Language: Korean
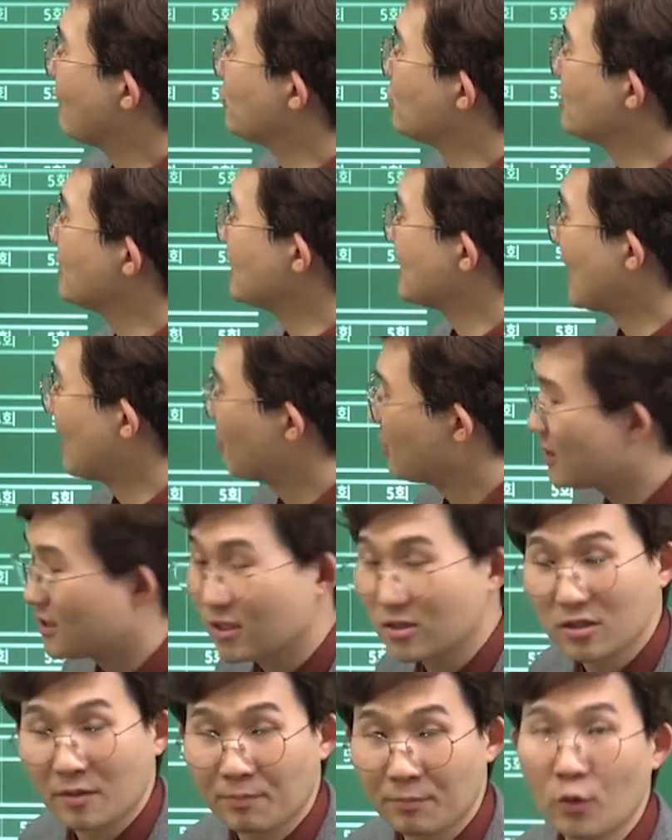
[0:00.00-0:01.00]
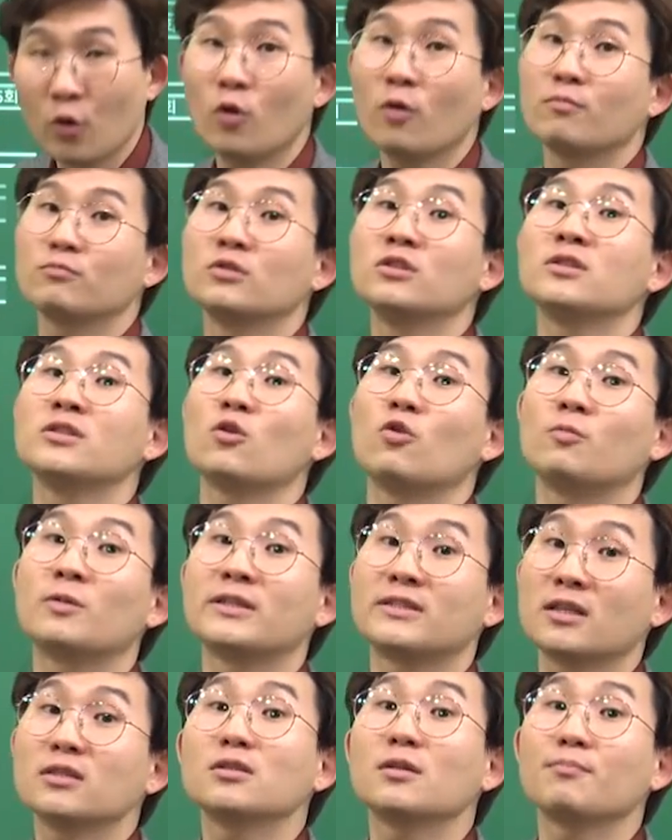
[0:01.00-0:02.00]
문제 4번에 채점표, 문제
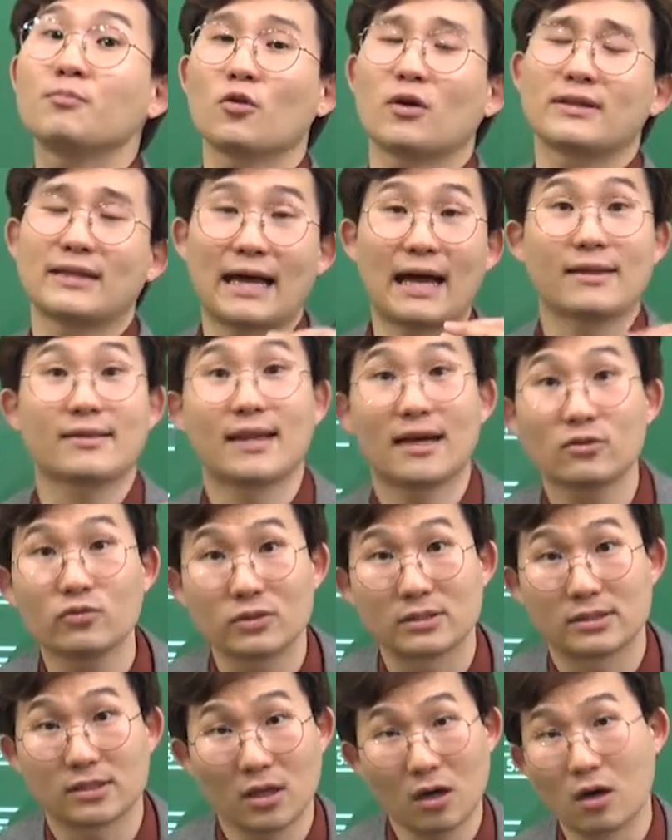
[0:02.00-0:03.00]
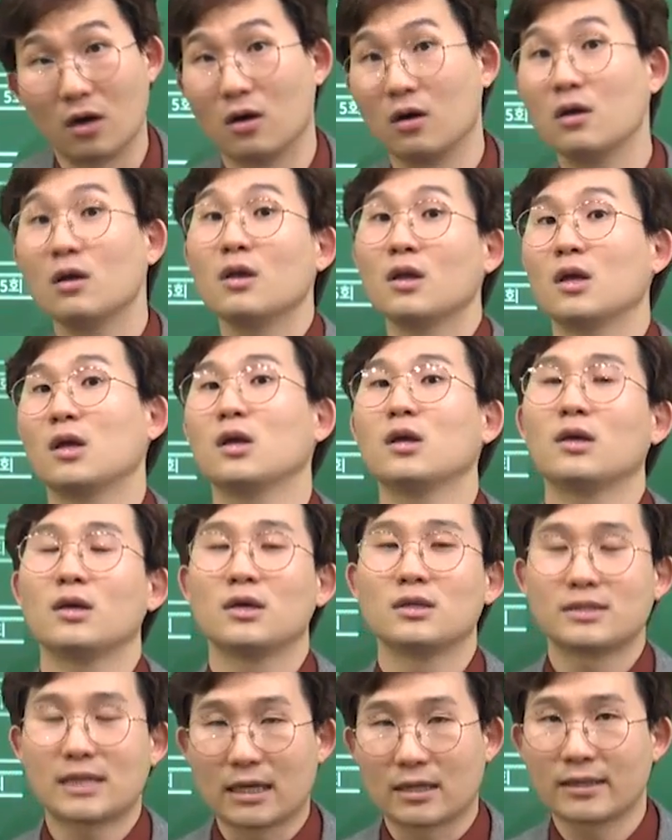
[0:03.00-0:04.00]
5번에 채점표가 다 따로 있어.
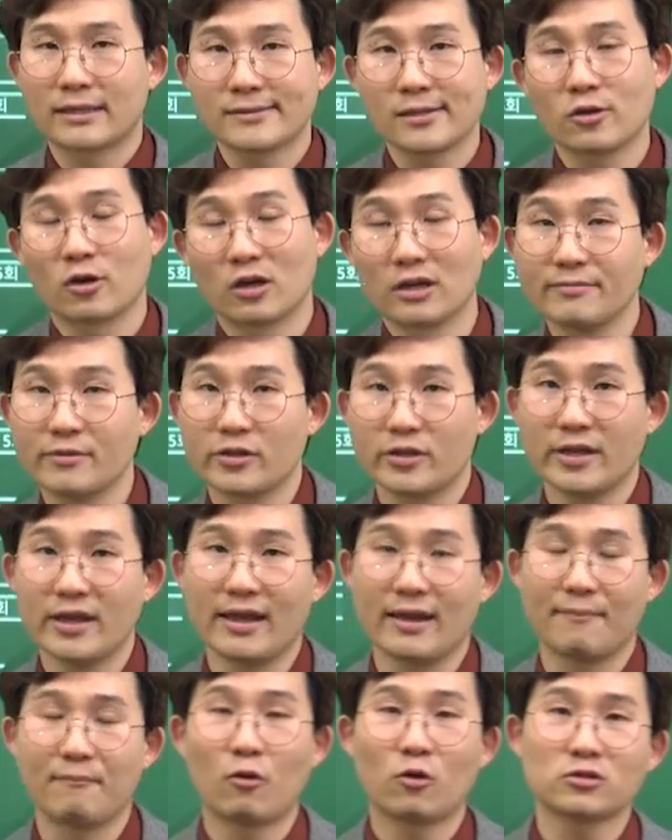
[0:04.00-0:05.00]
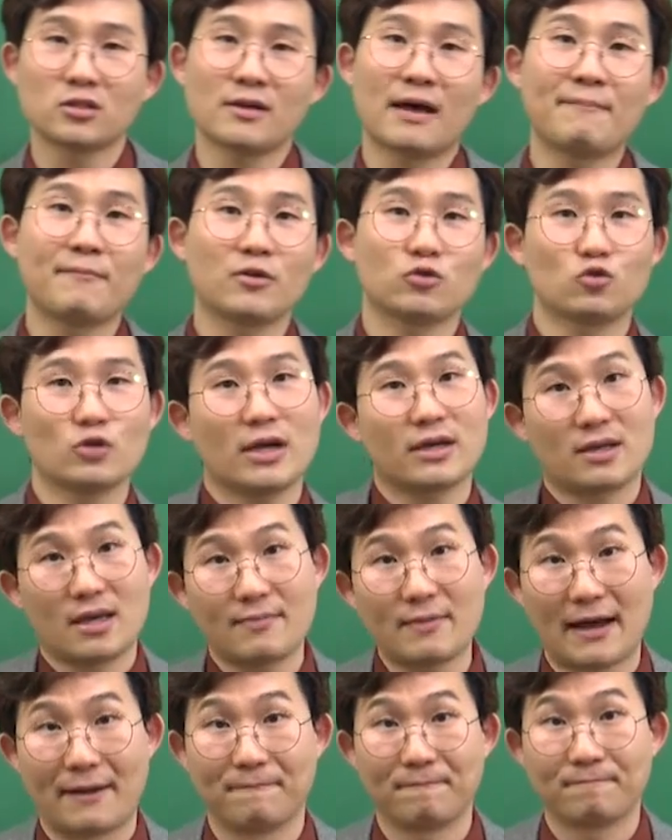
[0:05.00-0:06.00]
자, 그래서 여러분들이 복습 한번 쫙
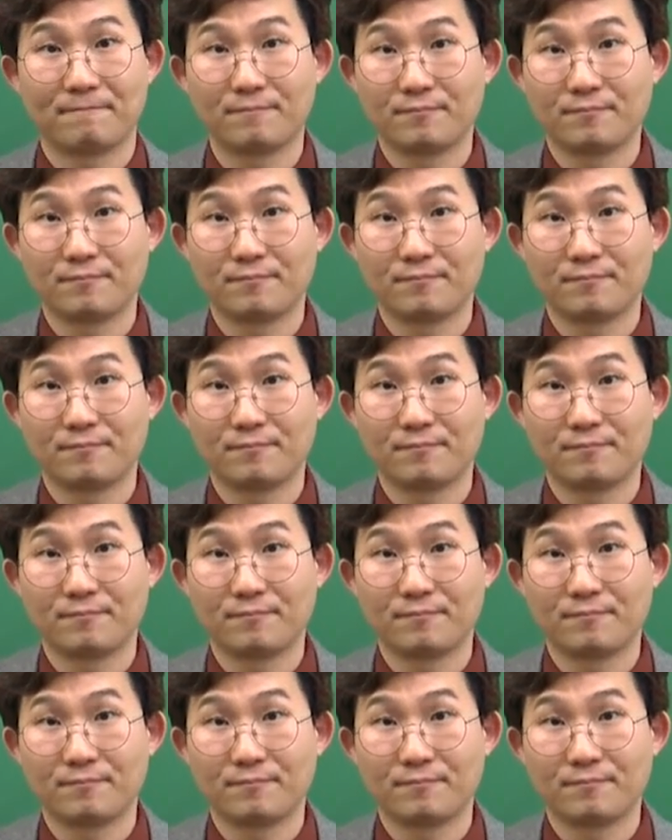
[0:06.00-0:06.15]
해봐.